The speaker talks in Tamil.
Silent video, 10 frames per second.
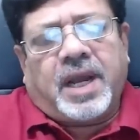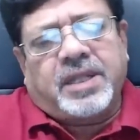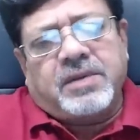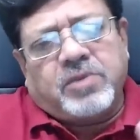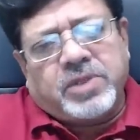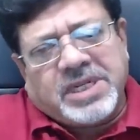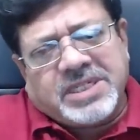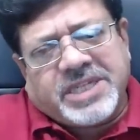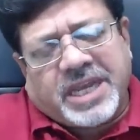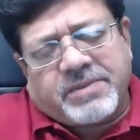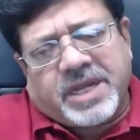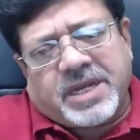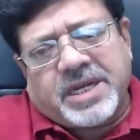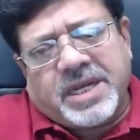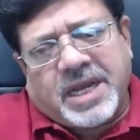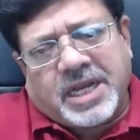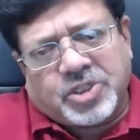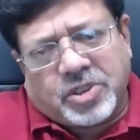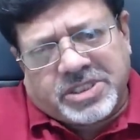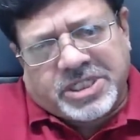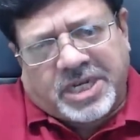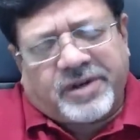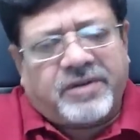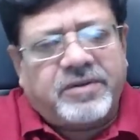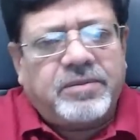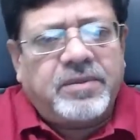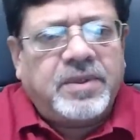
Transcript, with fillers: அதன் முதல் சேர்மனாக அசோக் சாவ்லாவும்